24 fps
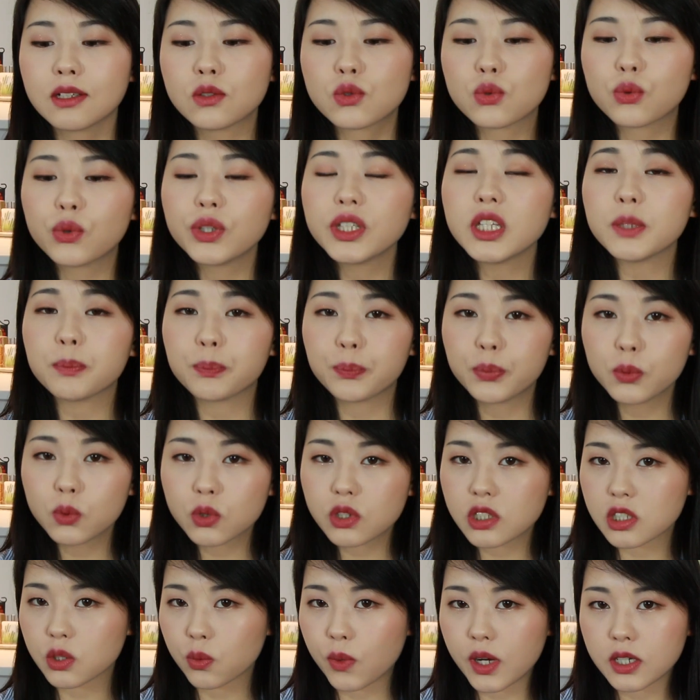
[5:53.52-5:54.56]
那如果你
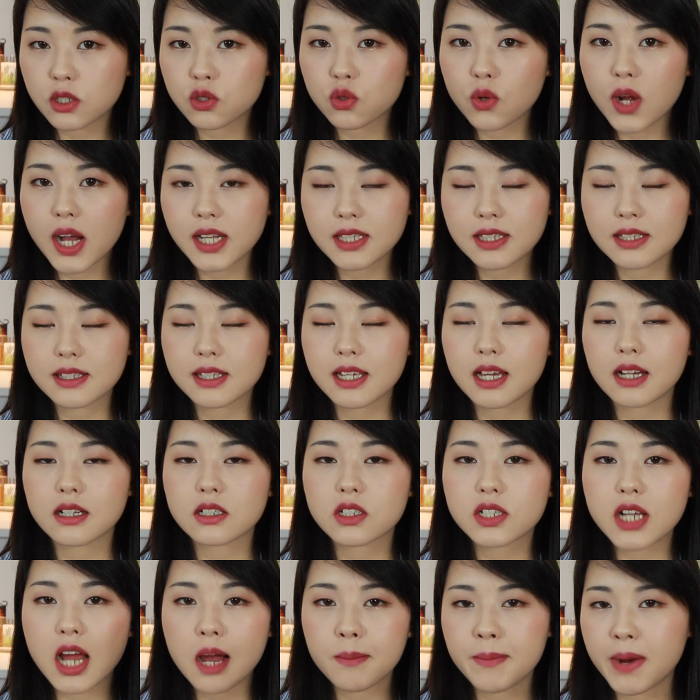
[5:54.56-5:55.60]
不喜欢刷子在
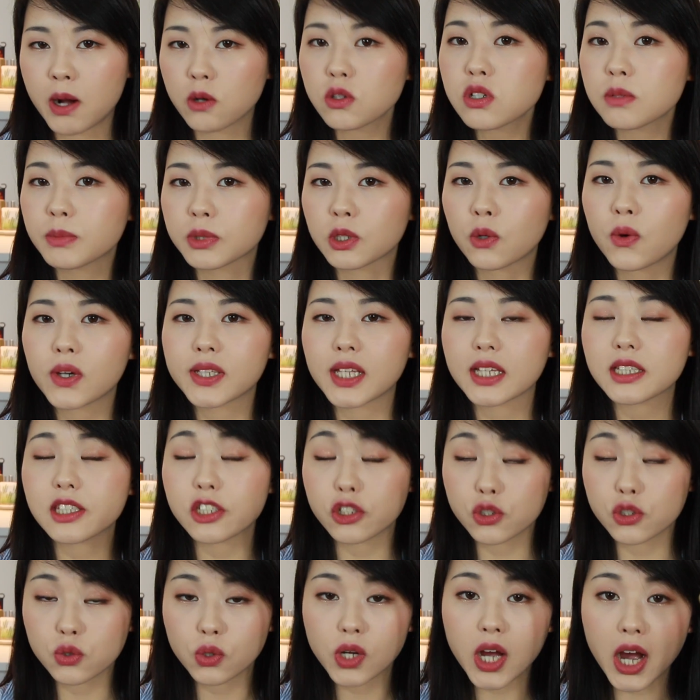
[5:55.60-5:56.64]
炸毛什么的话呢，
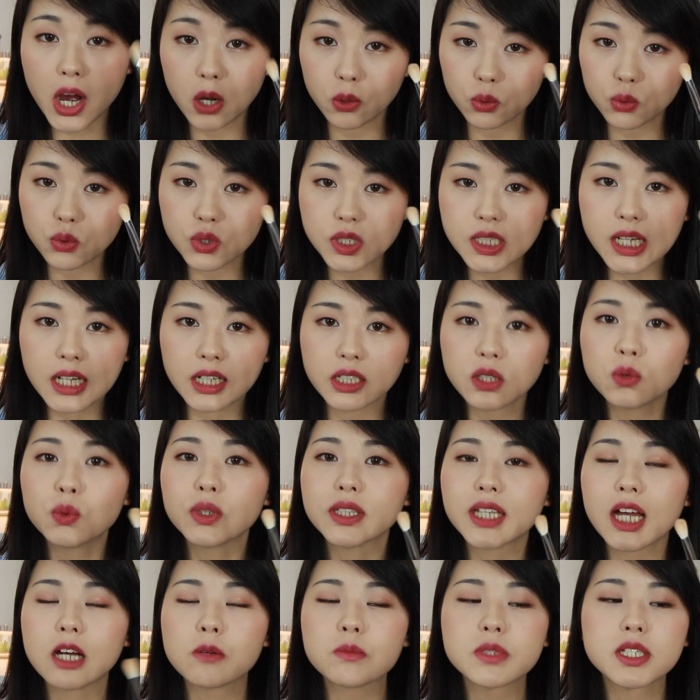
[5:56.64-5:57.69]
你就考虑一下了，因
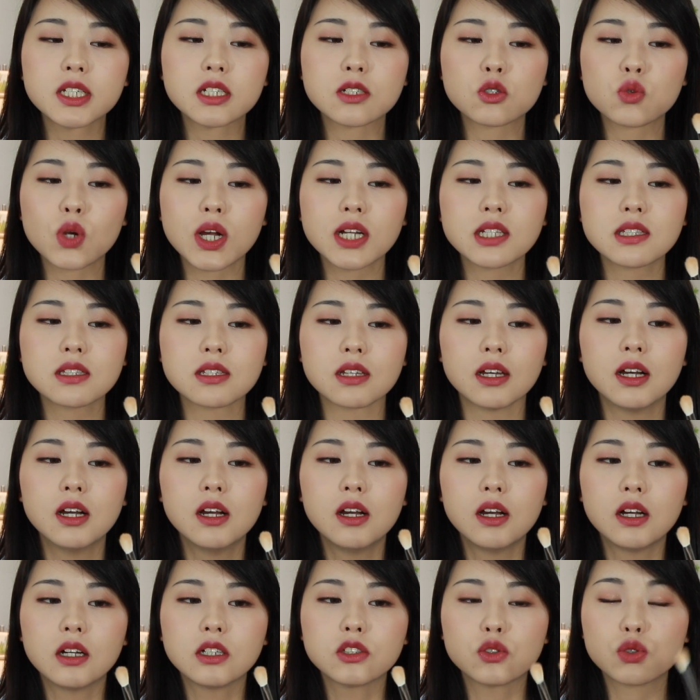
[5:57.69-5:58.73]
为他们家的刷子
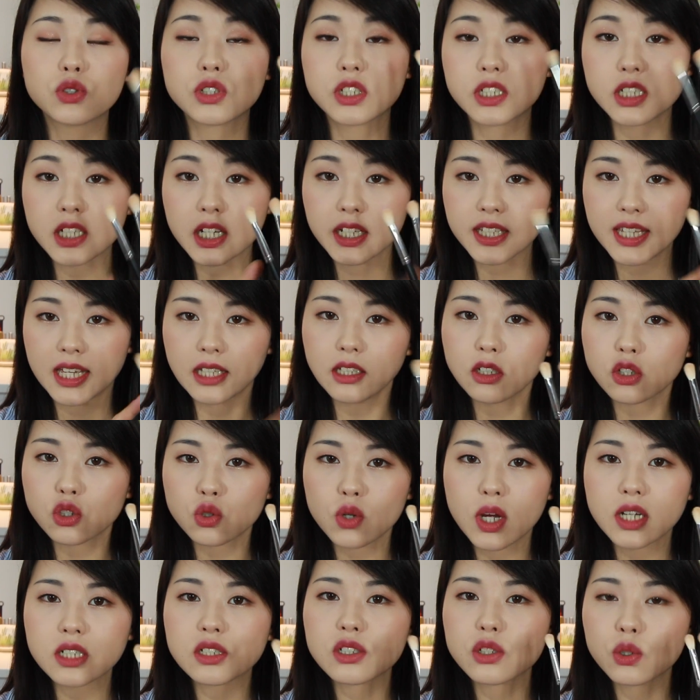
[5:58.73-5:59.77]
就是这个眼影
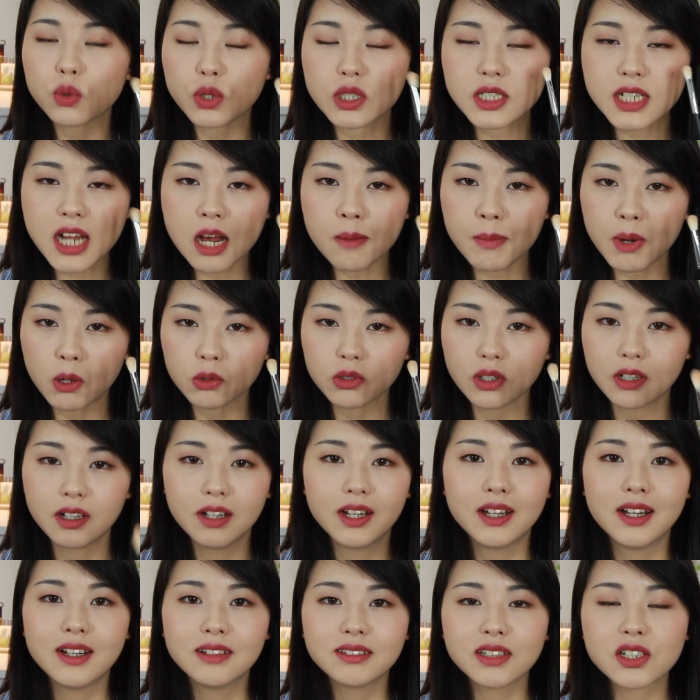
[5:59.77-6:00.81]
刷是会炸毛的。
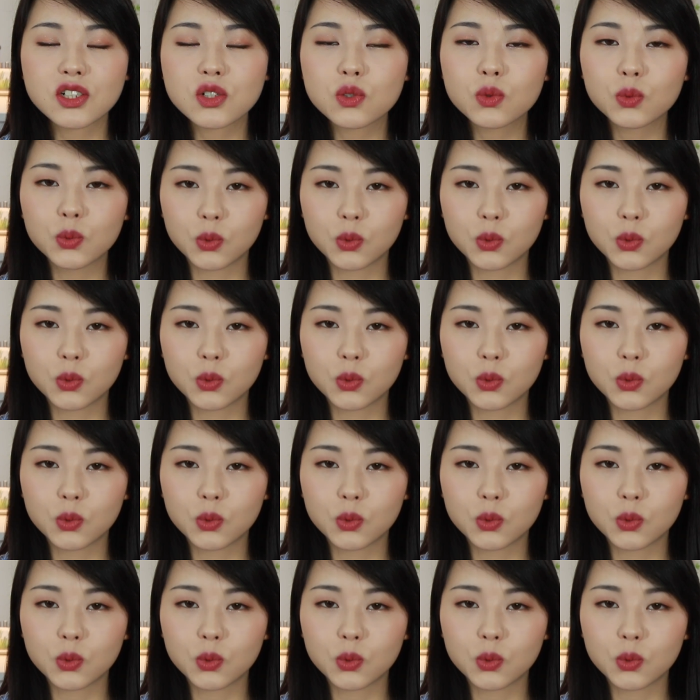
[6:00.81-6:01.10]
但是